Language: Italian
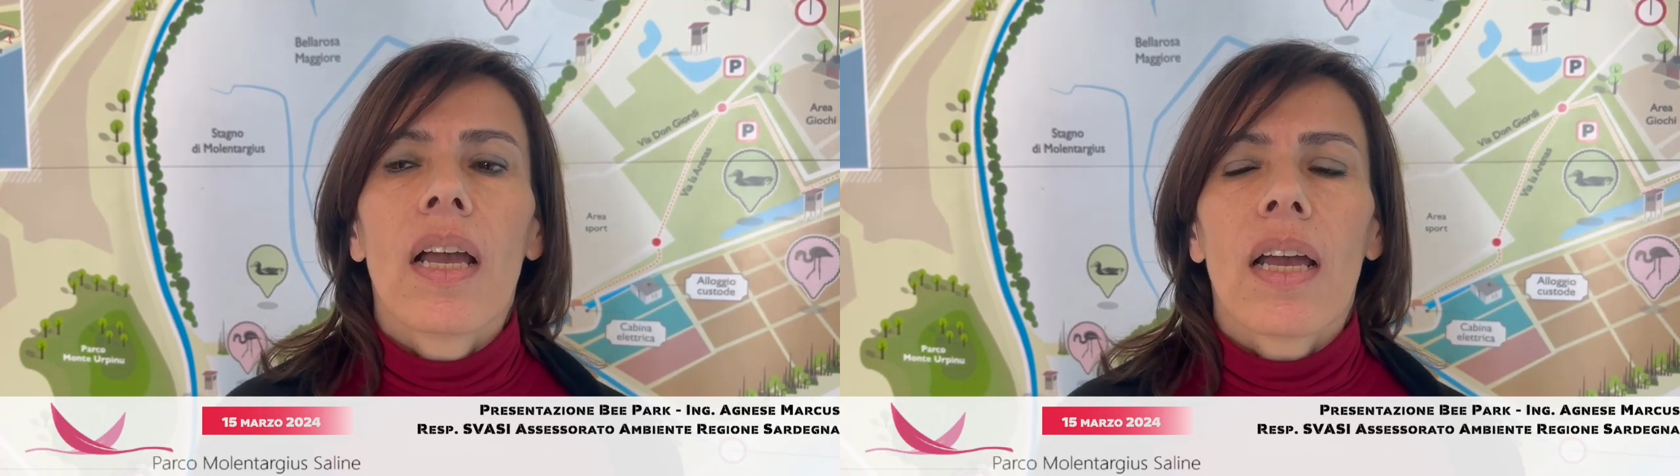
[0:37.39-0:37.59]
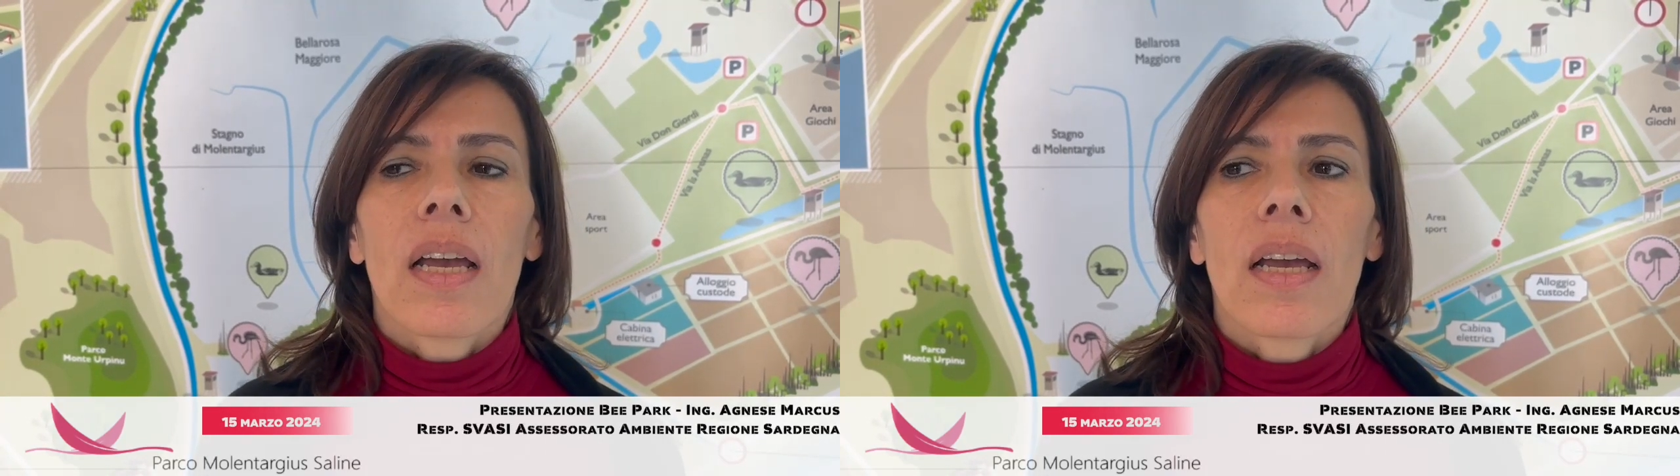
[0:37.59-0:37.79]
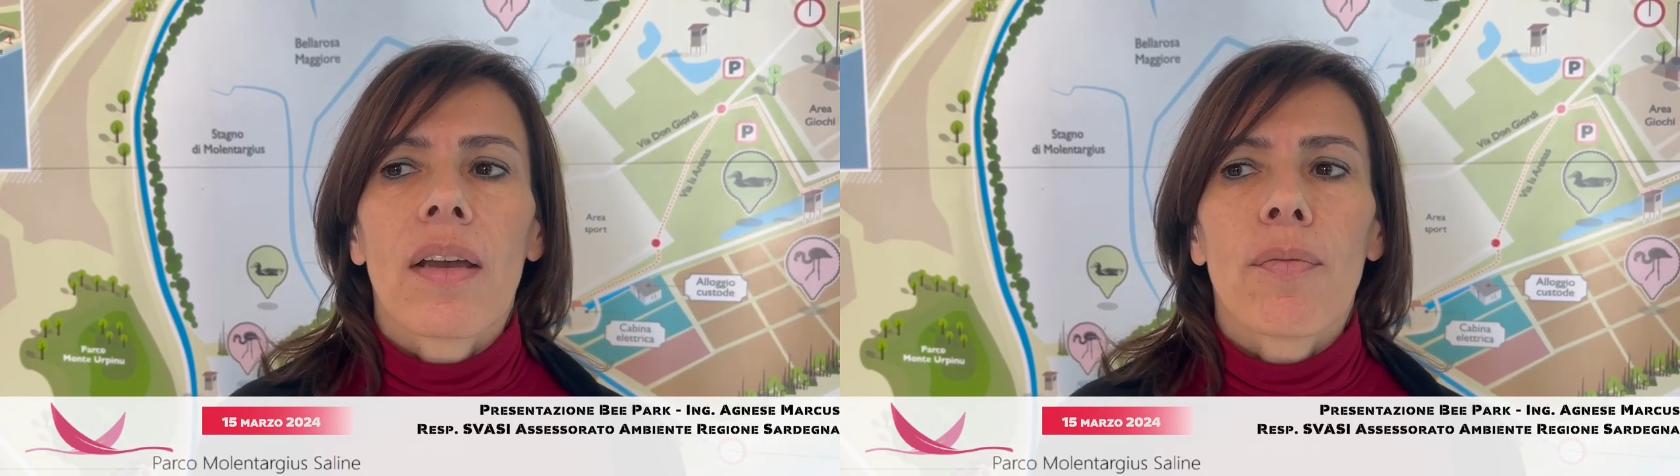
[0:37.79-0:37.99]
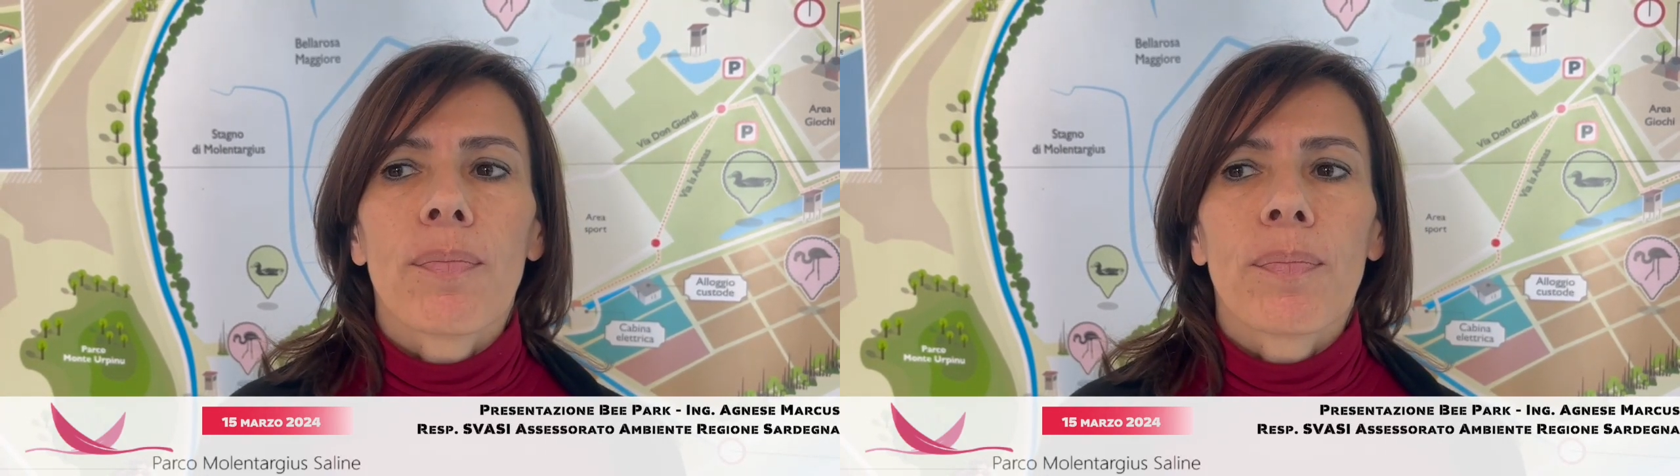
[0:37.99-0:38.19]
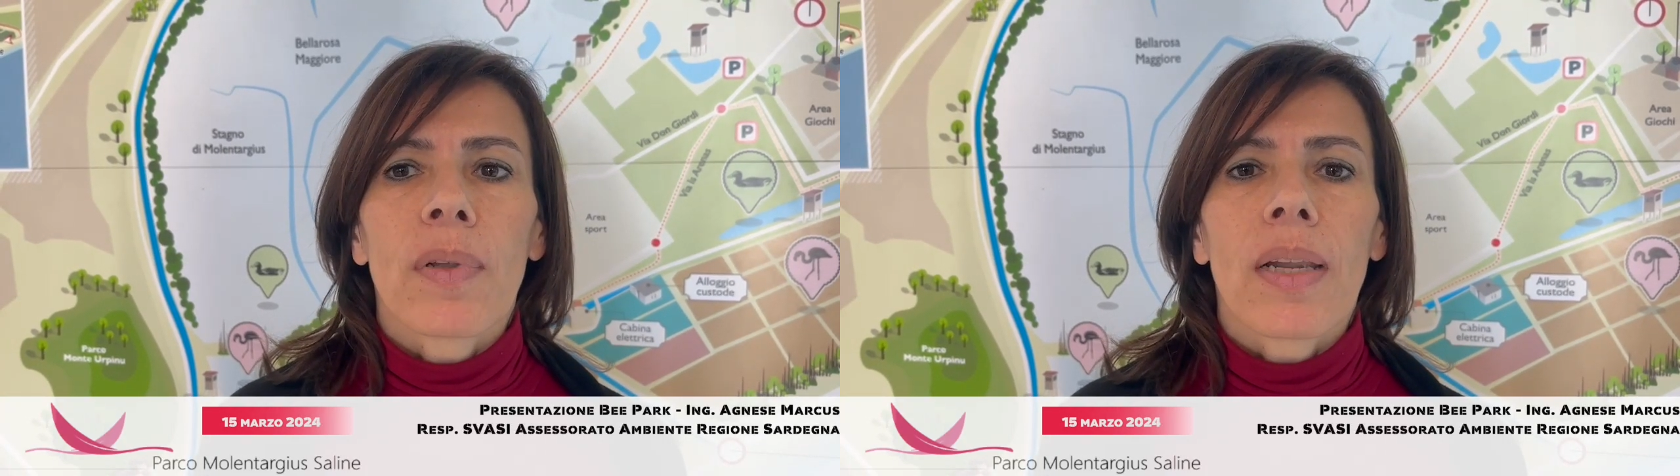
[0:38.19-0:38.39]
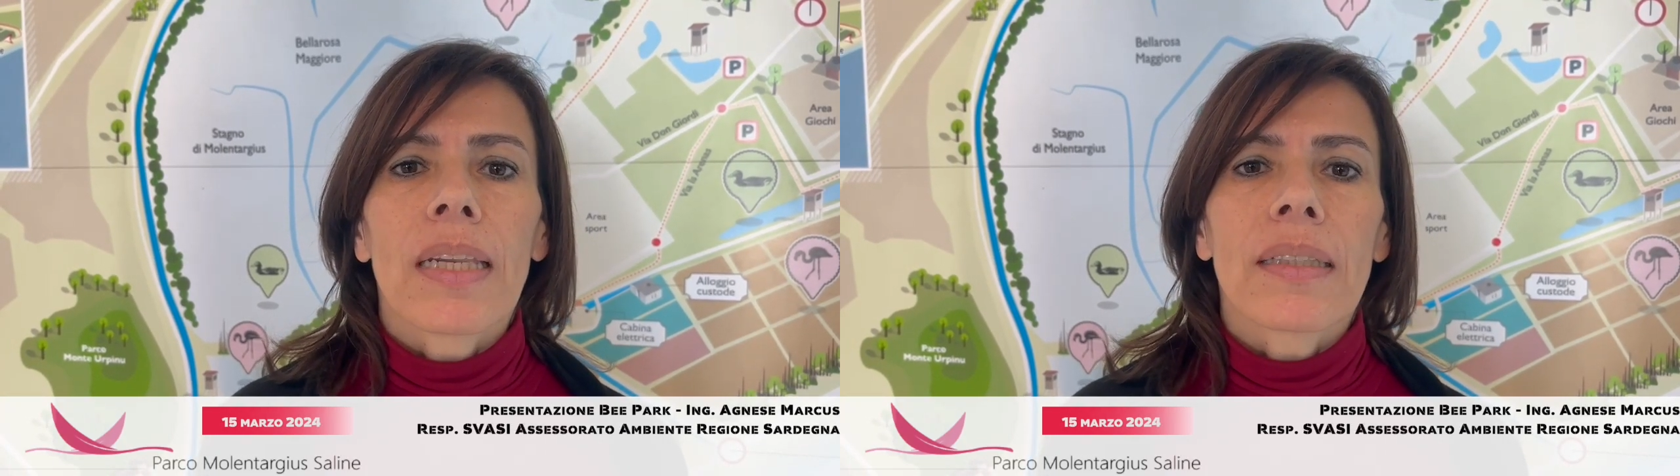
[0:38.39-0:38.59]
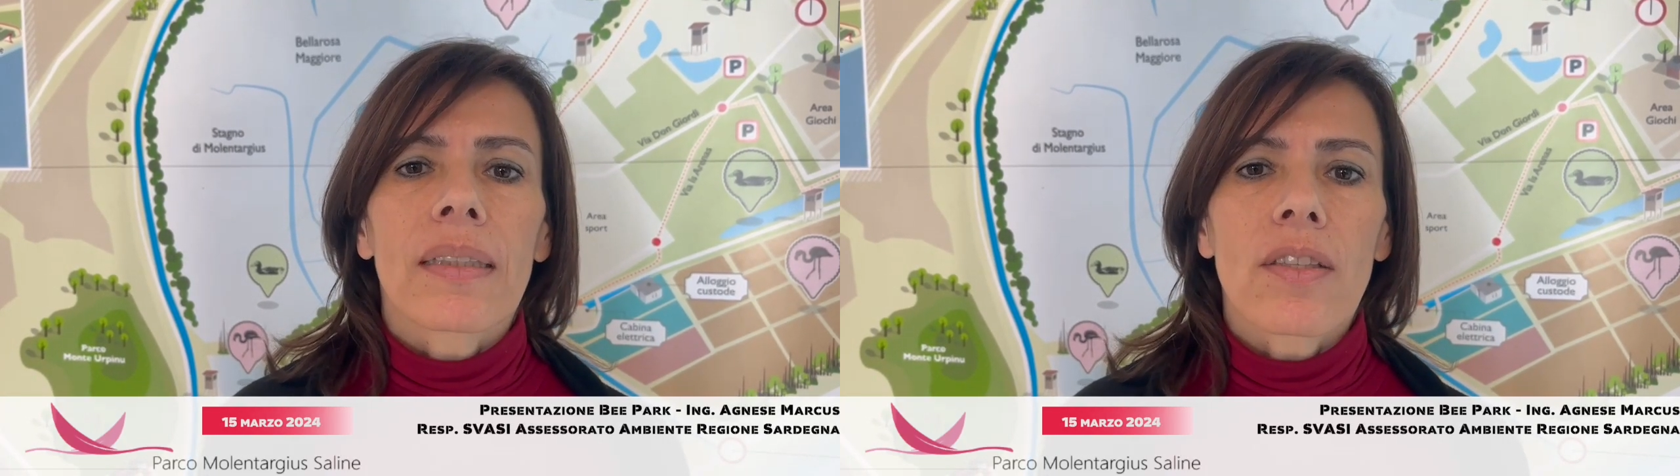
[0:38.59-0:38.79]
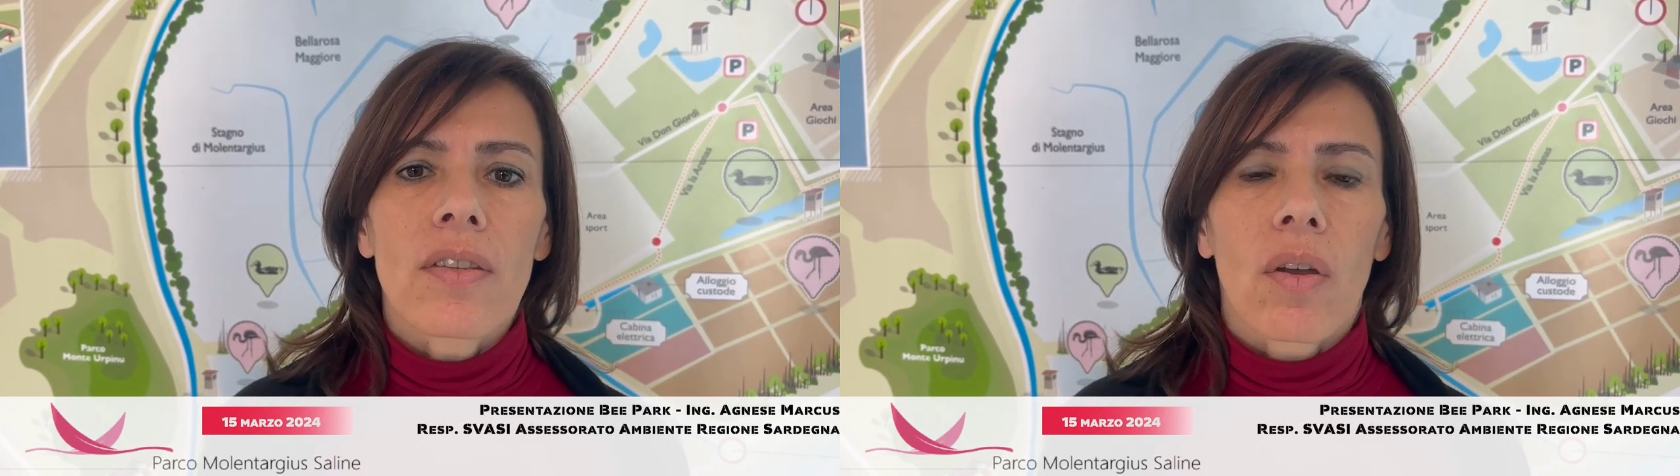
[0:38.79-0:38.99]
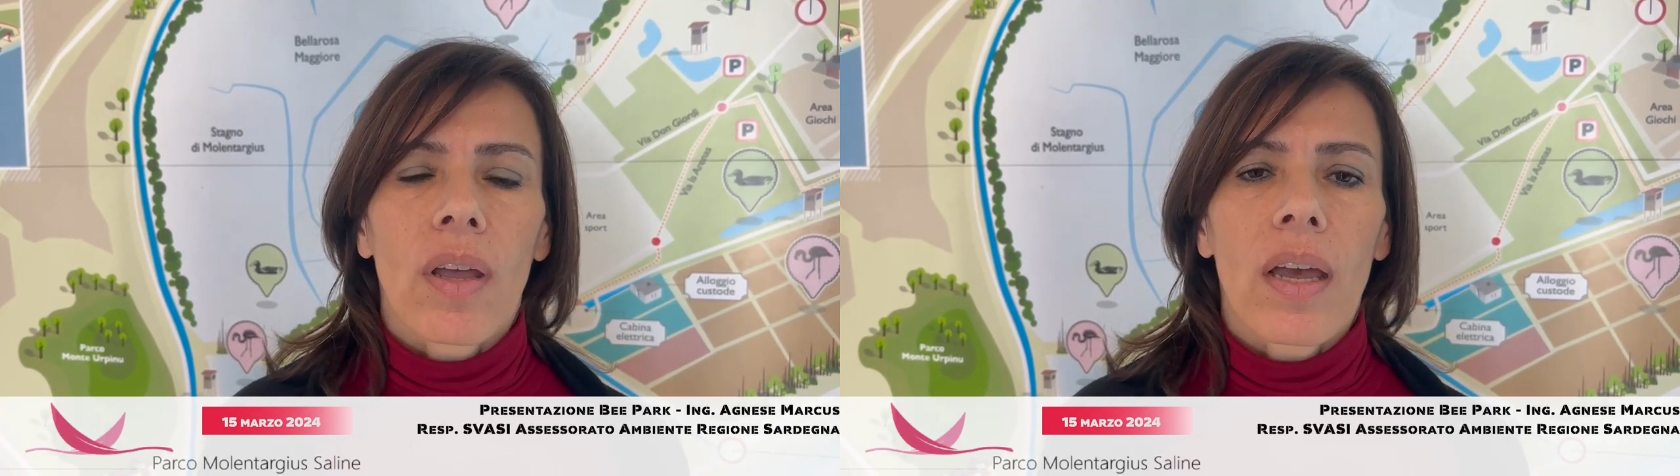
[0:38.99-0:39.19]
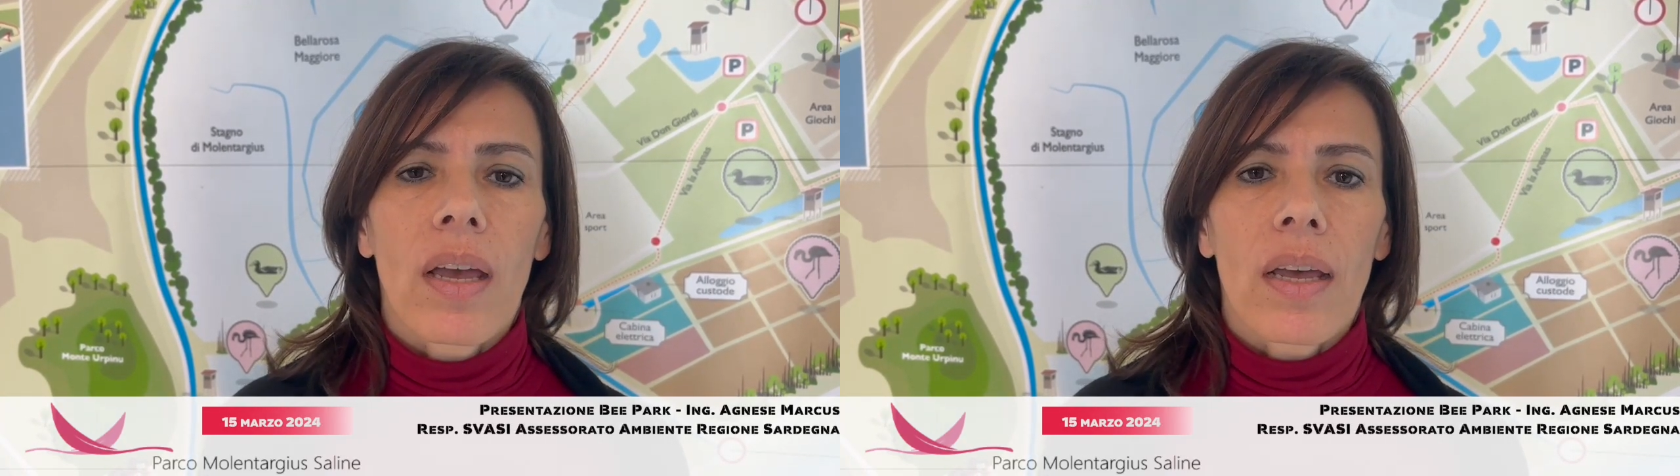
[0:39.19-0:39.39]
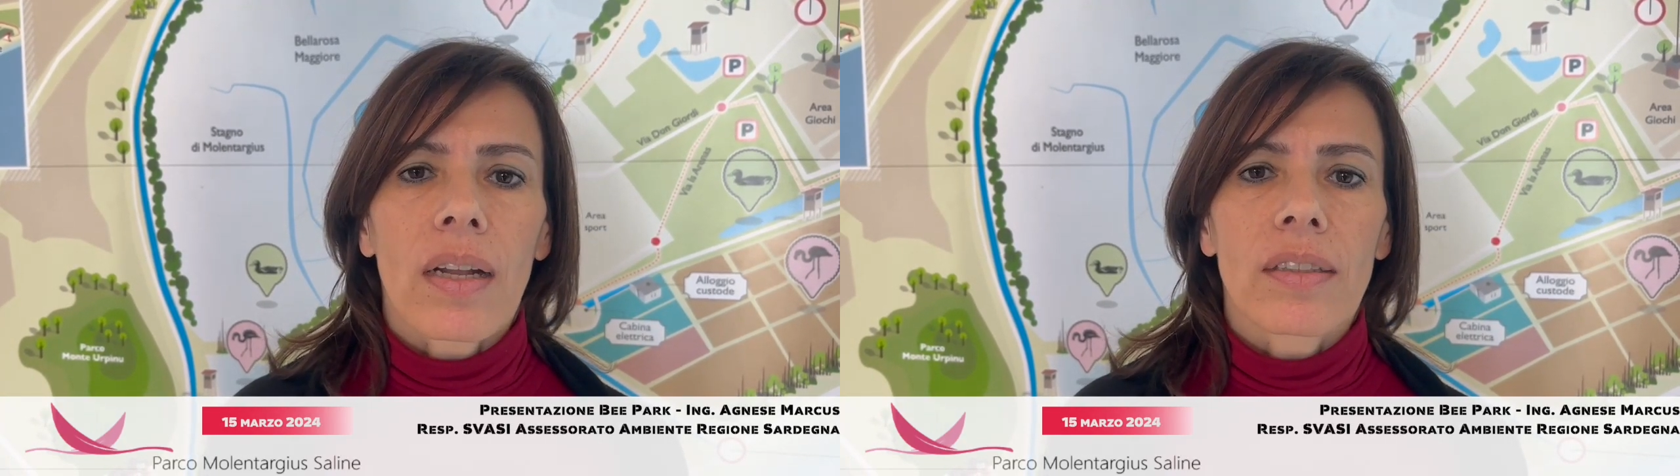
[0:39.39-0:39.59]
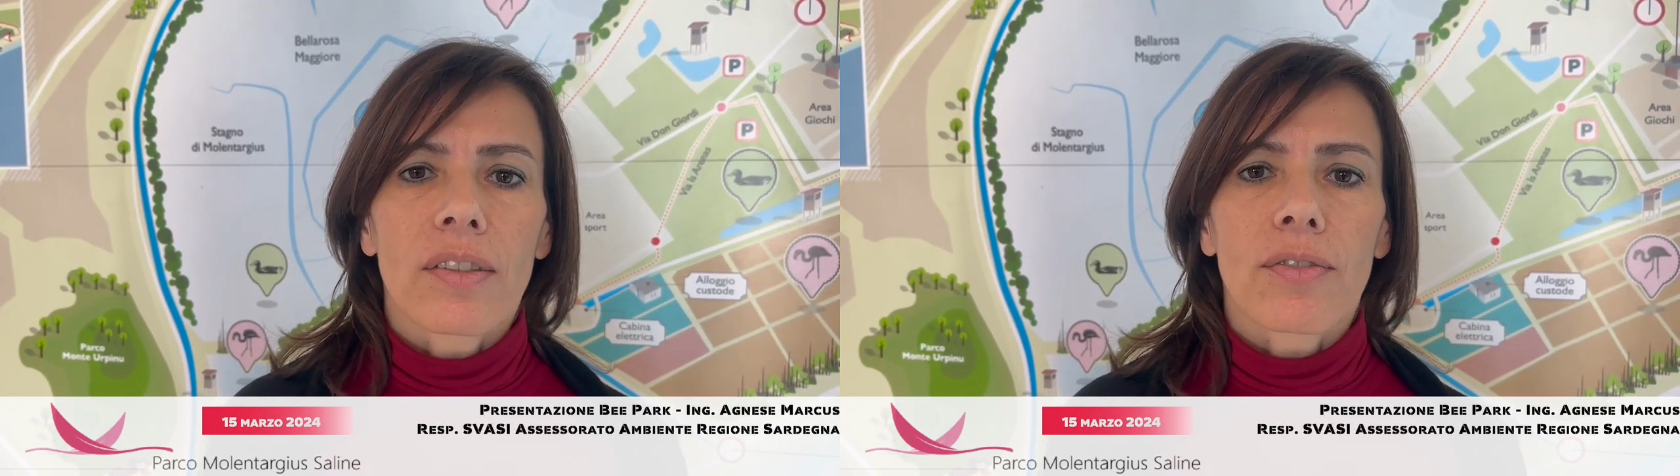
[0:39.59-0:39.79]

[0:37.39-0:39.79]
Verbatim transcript: ehm, l'intenzione era di